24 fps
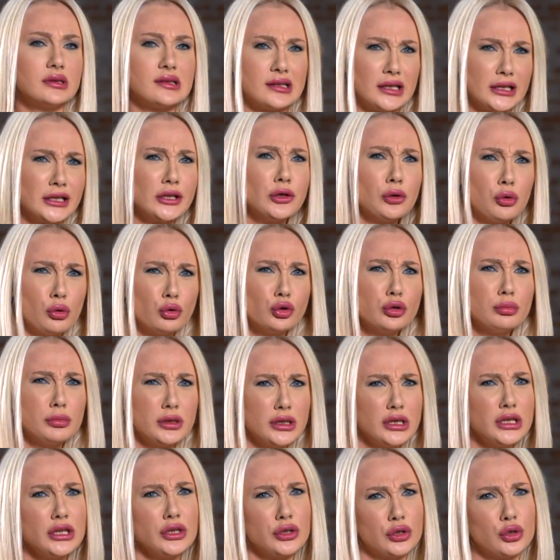Zeki olduğuma da
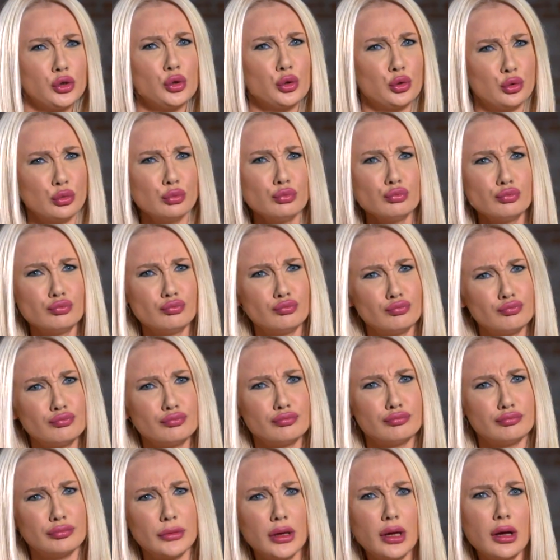inanıyorum.
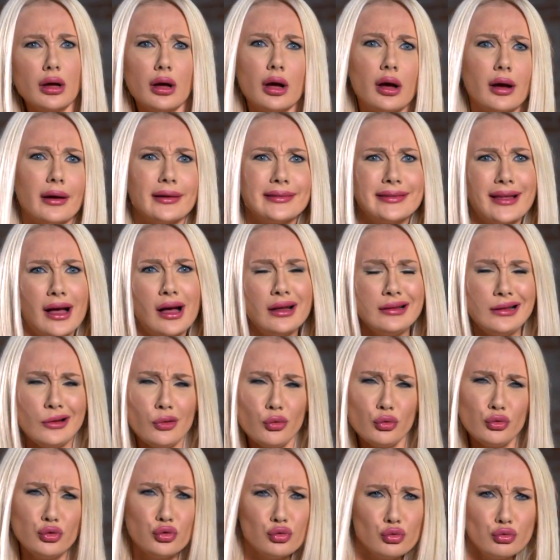Daha ne
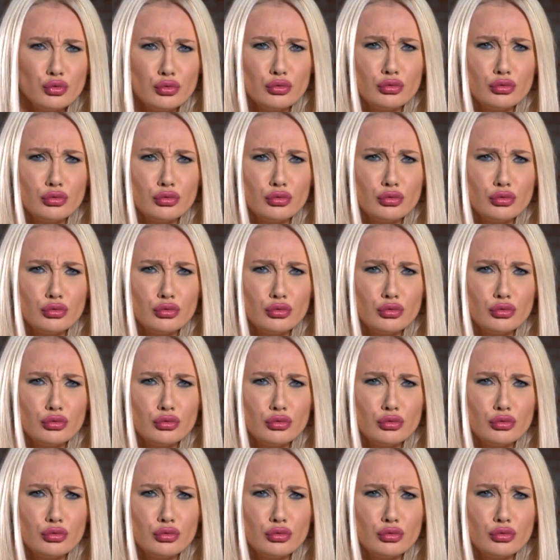olsun?